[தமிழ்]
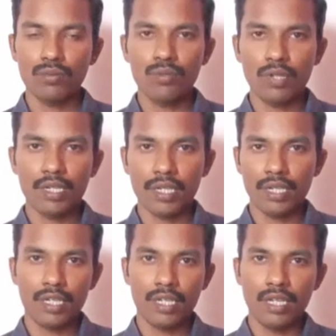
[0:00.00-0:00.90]

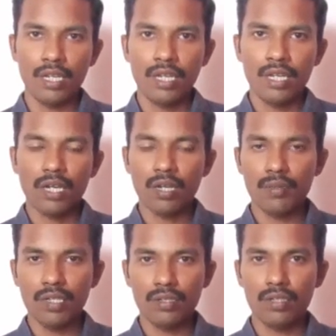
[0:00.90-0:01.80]
உருவாக்குறாங்க
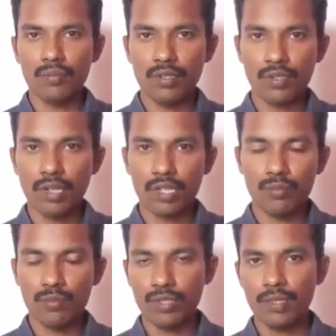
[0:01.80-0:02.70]
அப்படின்னு நம்ம
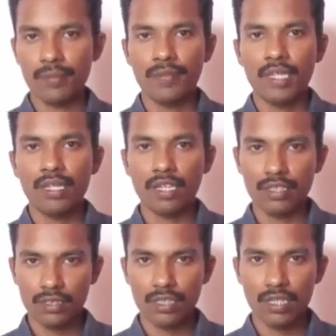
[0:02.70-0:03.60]
பார்க்கும்போது
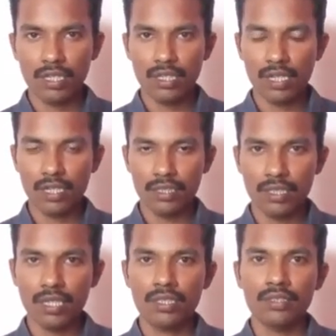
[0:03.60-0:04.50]
கச்சா எண்ணெயிலேருந்து
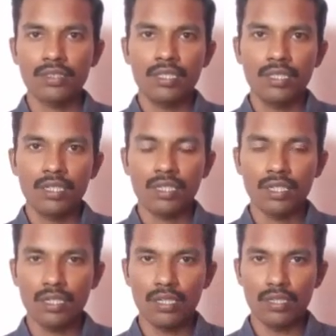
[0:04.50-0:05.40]
தான்
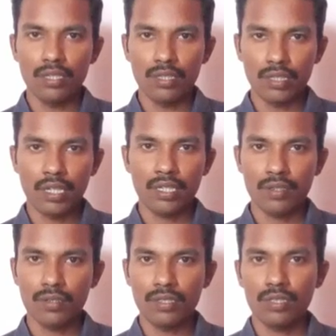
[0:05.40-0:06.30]

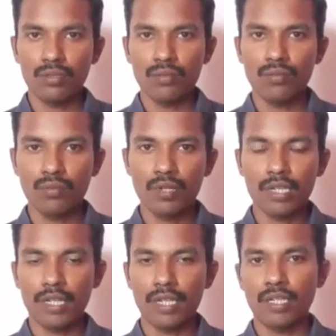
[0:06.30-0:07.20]
டயரை வந்து
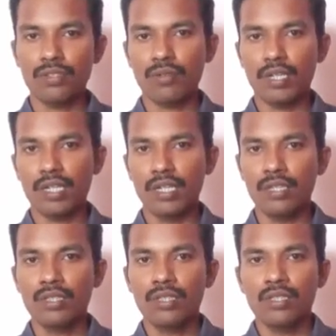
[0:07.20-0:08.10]
உருவாக்குறாங்கன்னு சொல்கிறாங்க
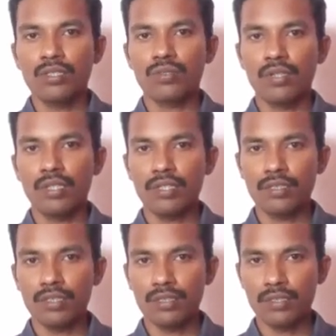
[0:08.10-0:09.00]
ஸோ வந்து
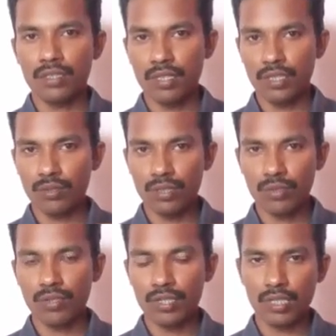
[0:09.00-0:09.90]
இது வந்து
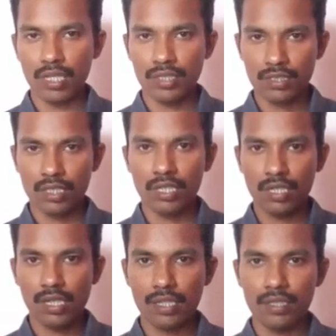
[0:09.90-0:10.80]
ஒரு கச்சா
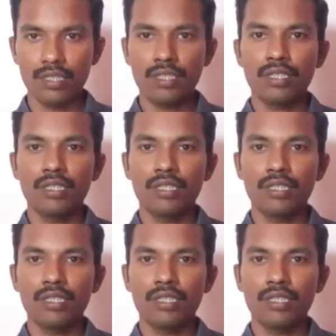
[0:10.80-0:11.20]
எண்ணெயிலேருந்து